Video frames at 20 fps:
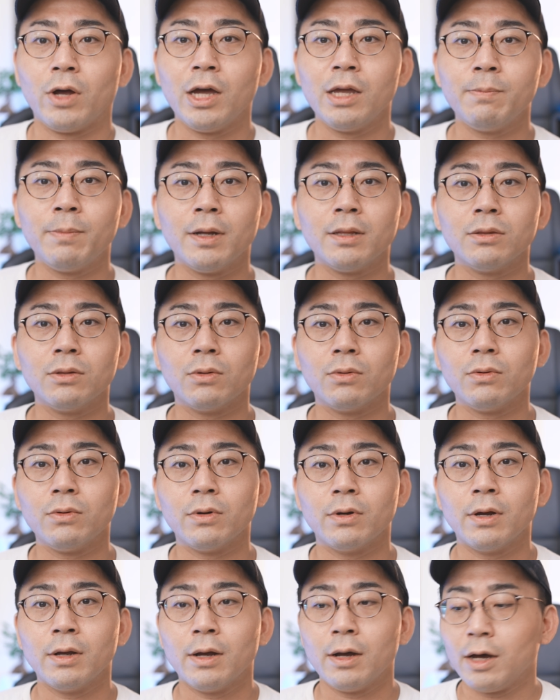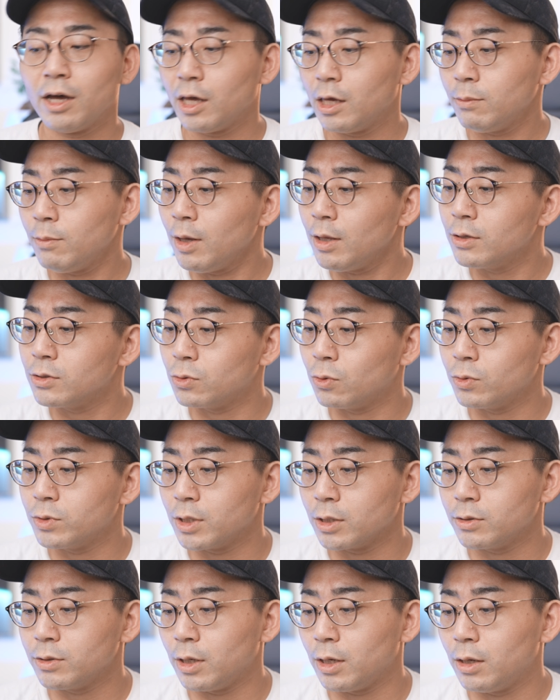の iPad の背面に装
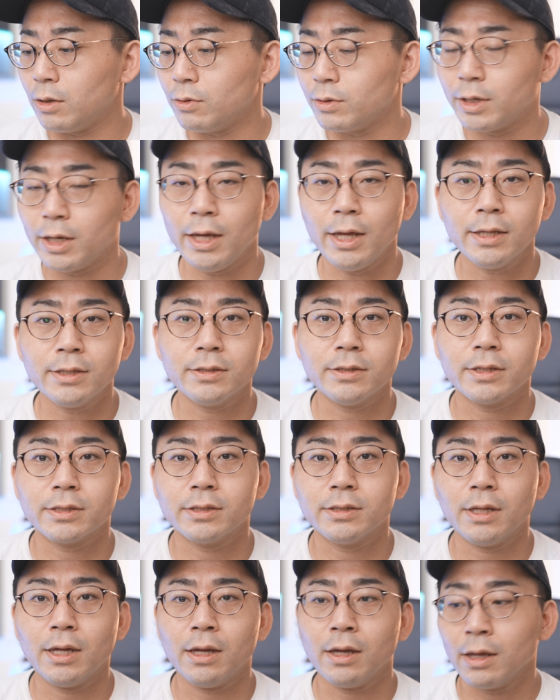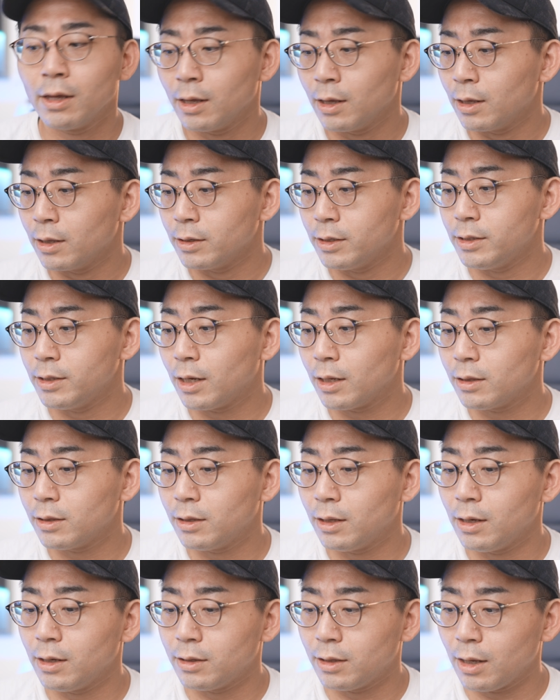着できるケースですね、になっ
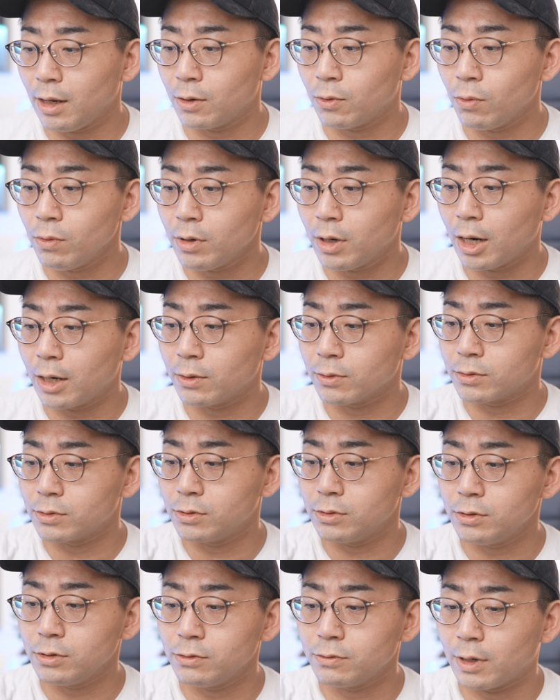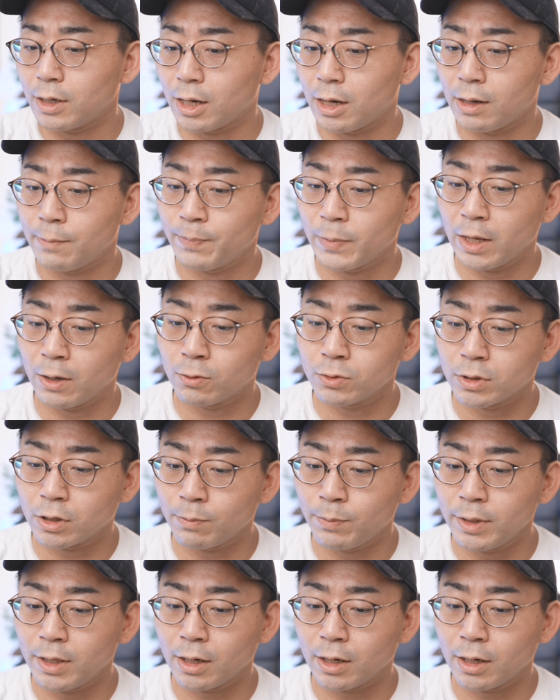ていて、今回の2は、えこちらのピ